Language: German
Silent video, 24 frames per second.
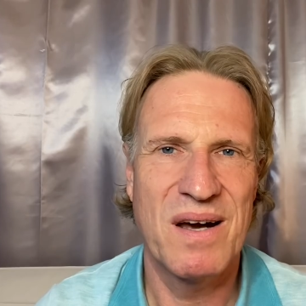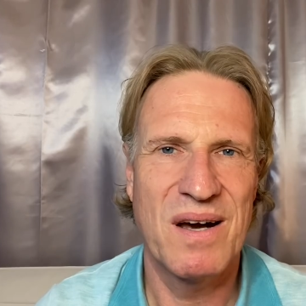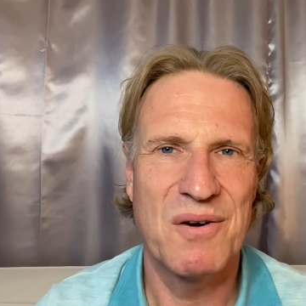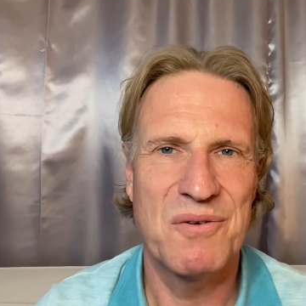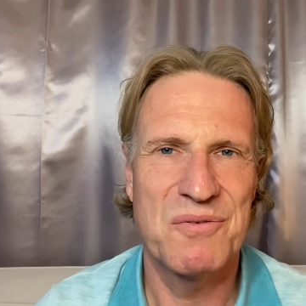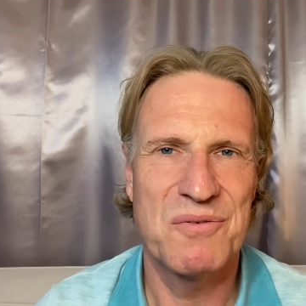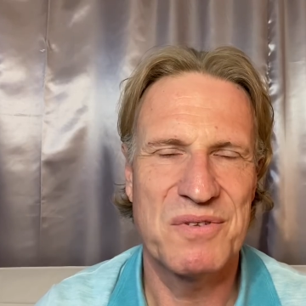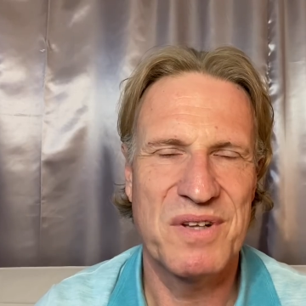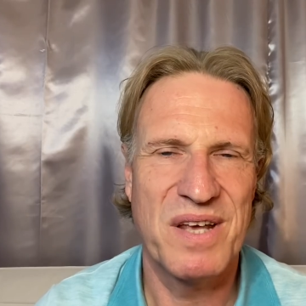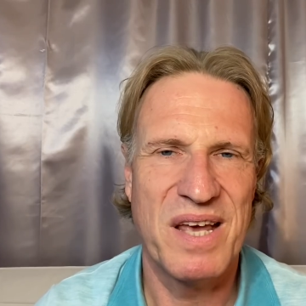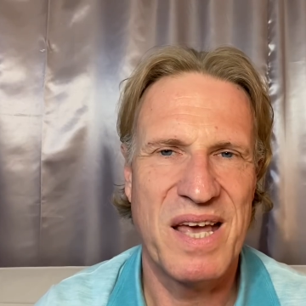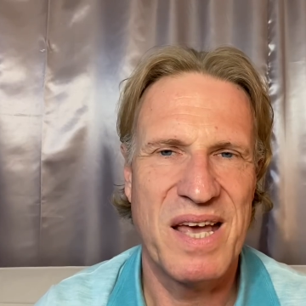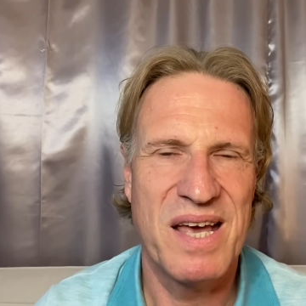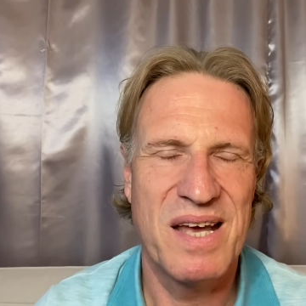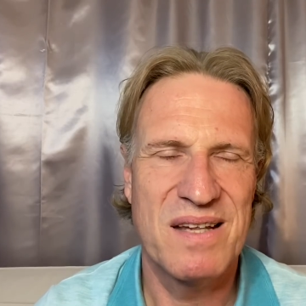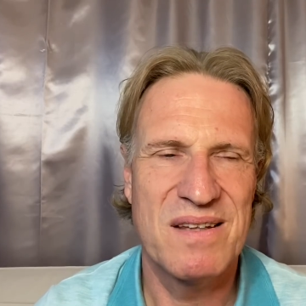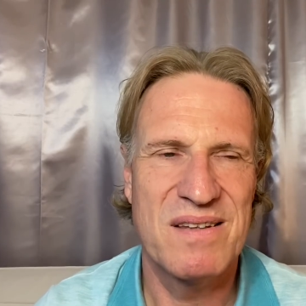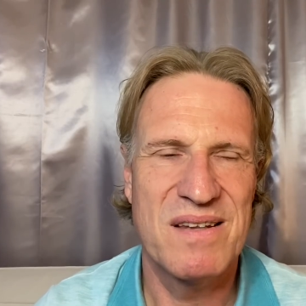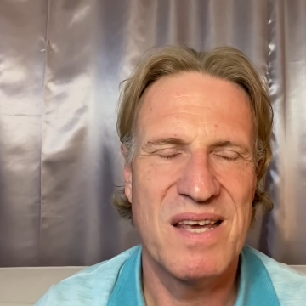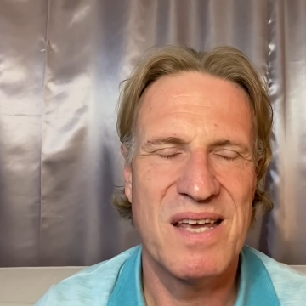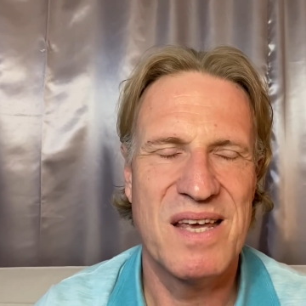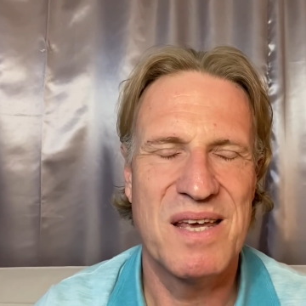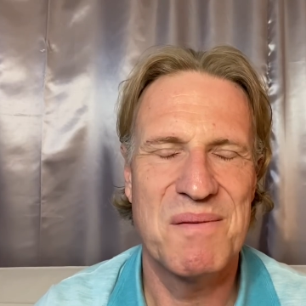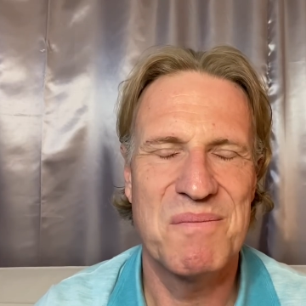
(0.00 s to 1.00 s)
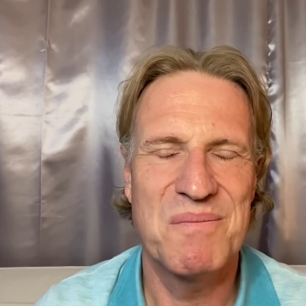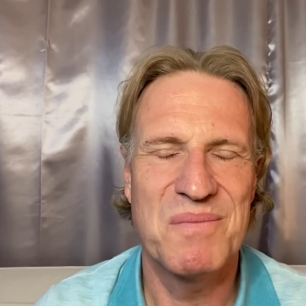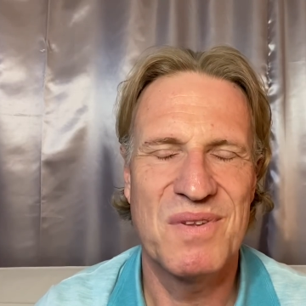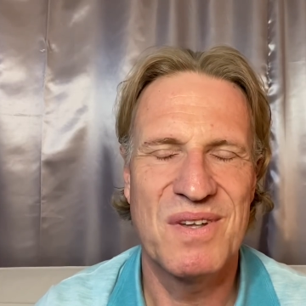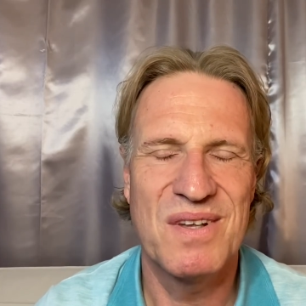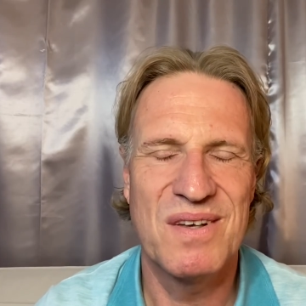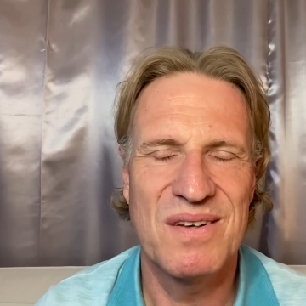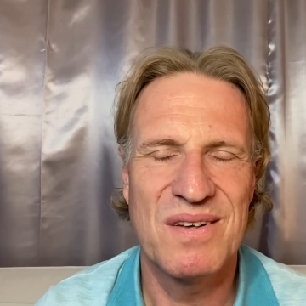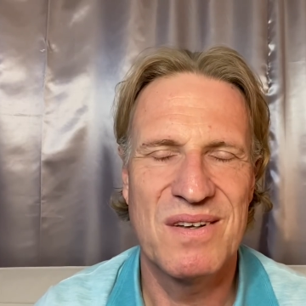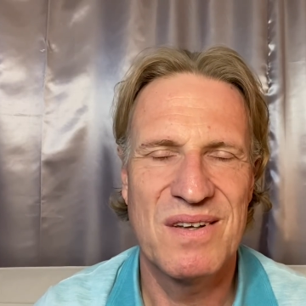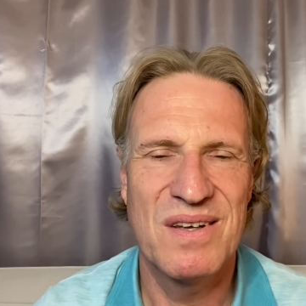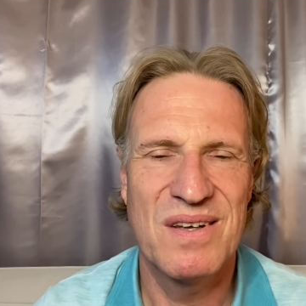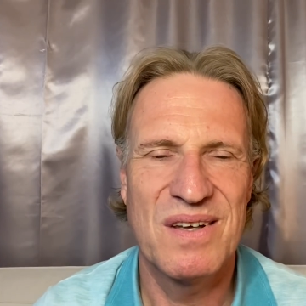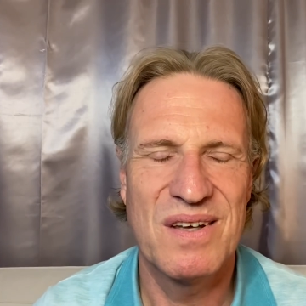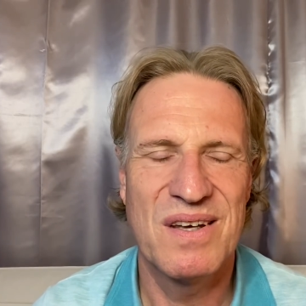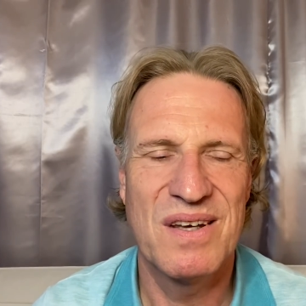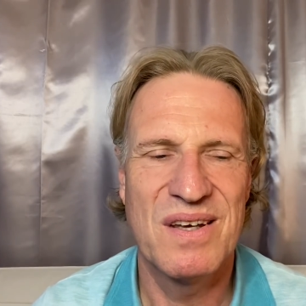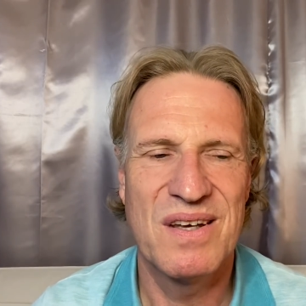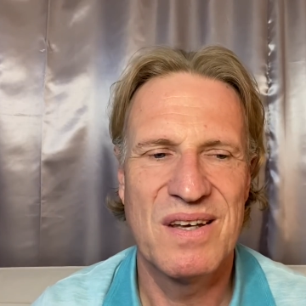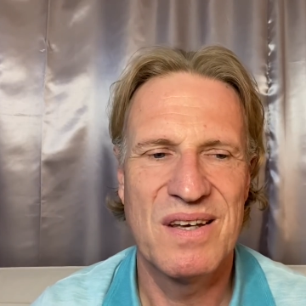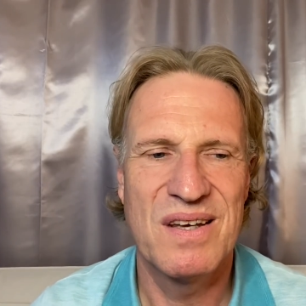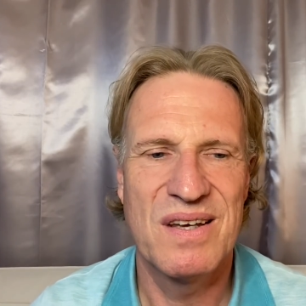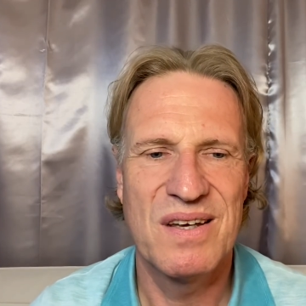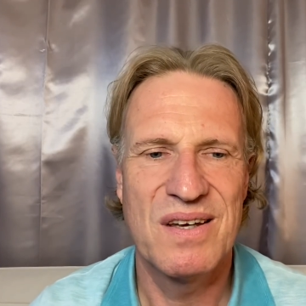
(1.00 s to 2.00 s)
auf der Erdebene
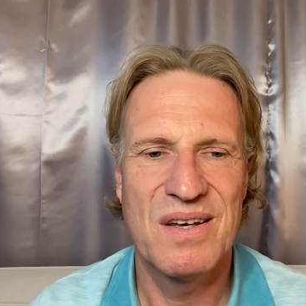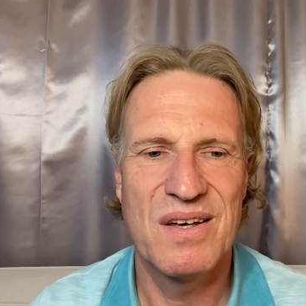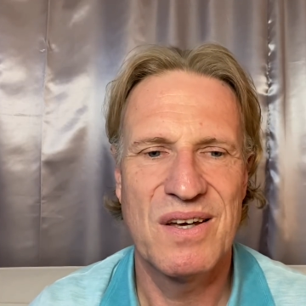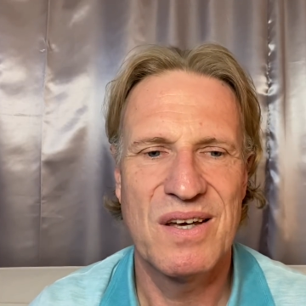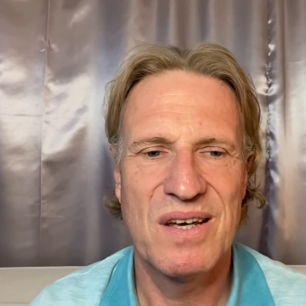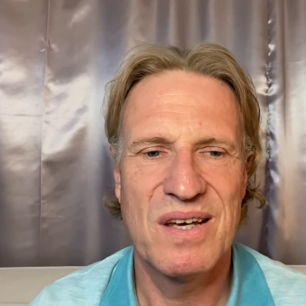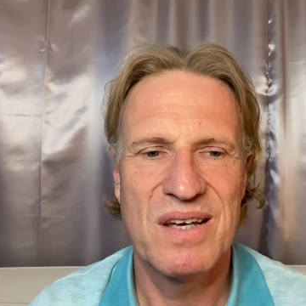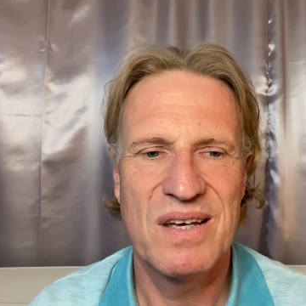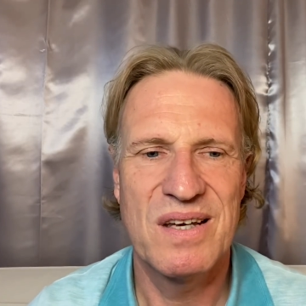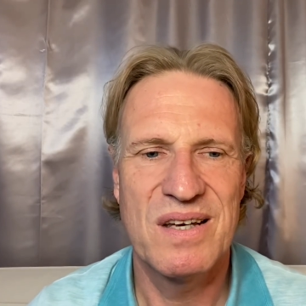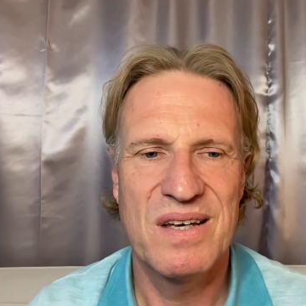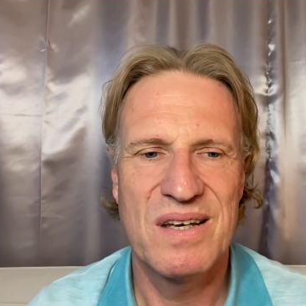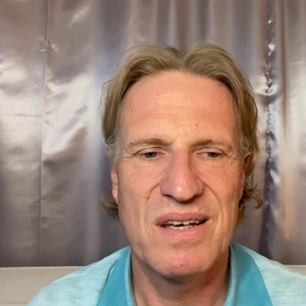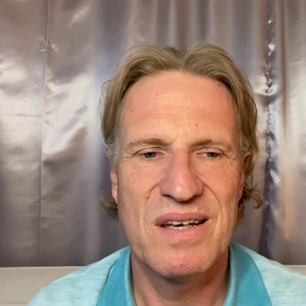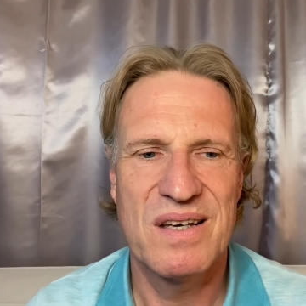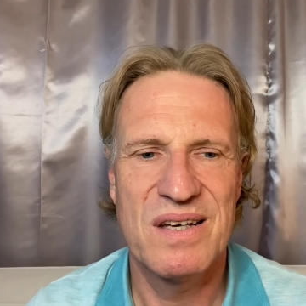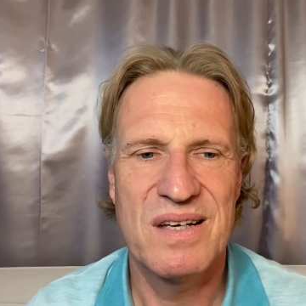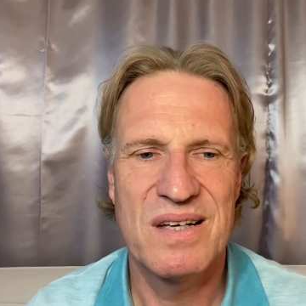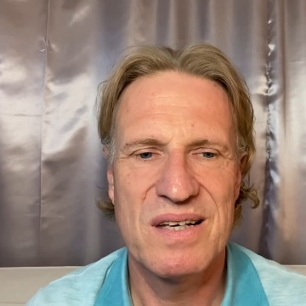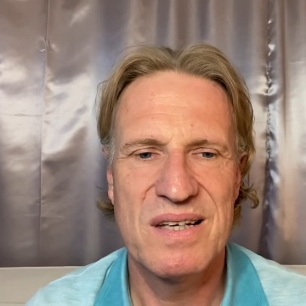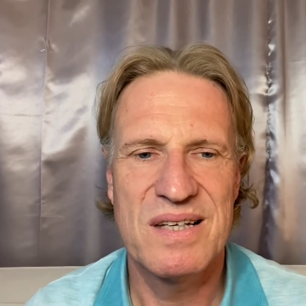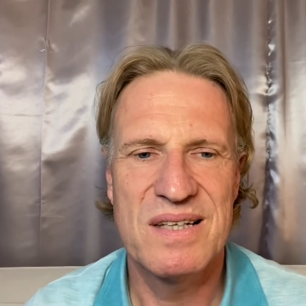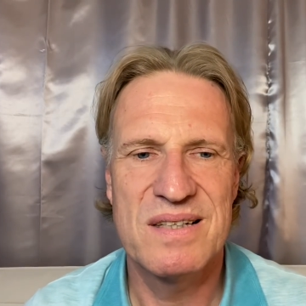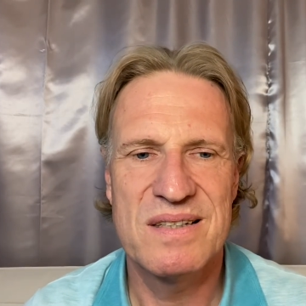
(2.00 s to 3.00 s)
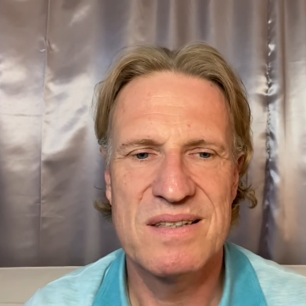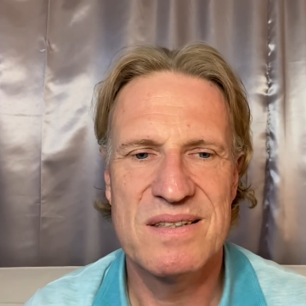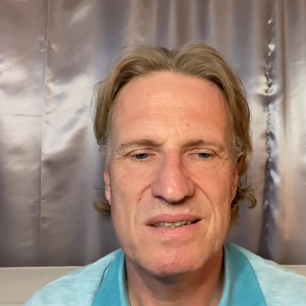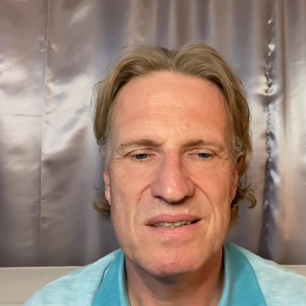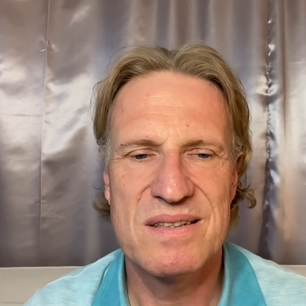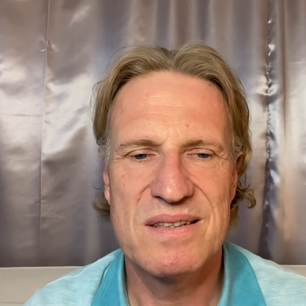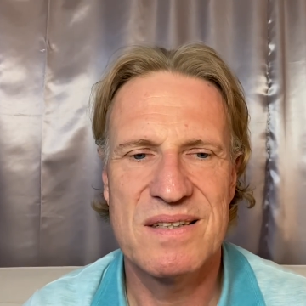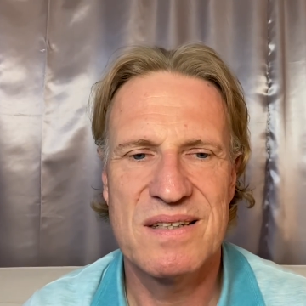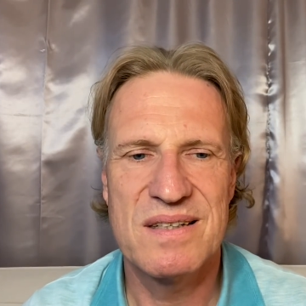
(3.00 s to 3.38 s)
ist